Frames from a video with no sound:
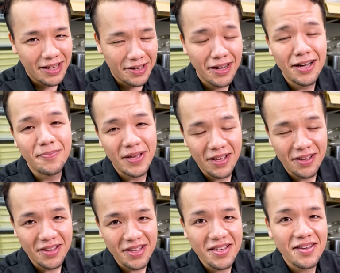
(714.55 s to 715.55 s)
たラーメン、
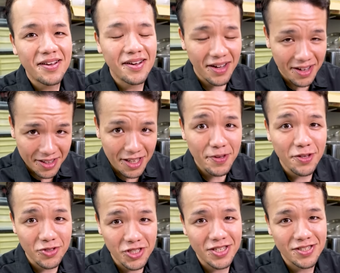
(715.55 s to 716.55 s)
ぱい食べ
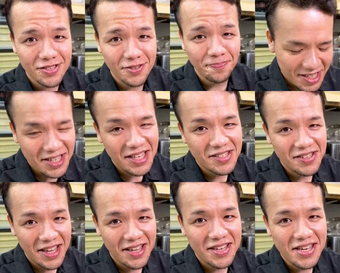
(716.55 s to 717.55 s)
てほしいです。ぜひで
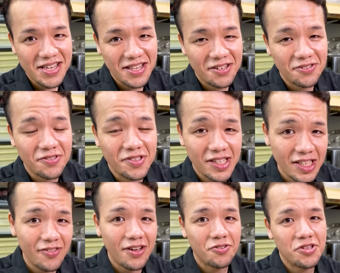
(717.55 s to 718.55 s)
すね、気になる
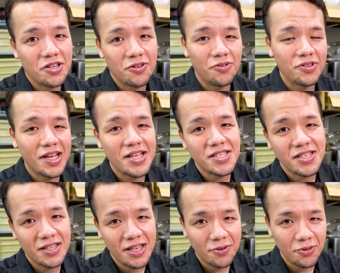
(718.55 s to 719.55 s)
方はこちらのお大師
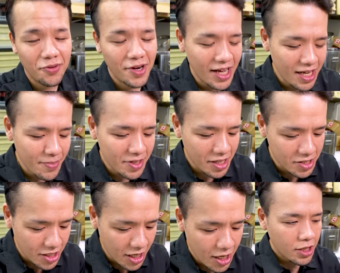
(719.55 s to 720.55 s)
さんで、このラーメンで
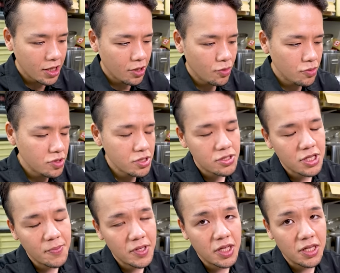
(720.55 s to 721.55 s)
すね。で、本日
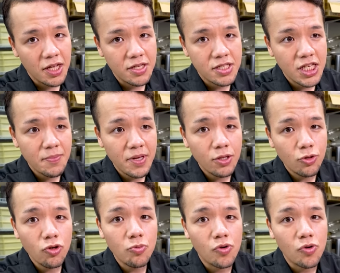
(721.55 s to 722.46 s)
食べてないつけ麺等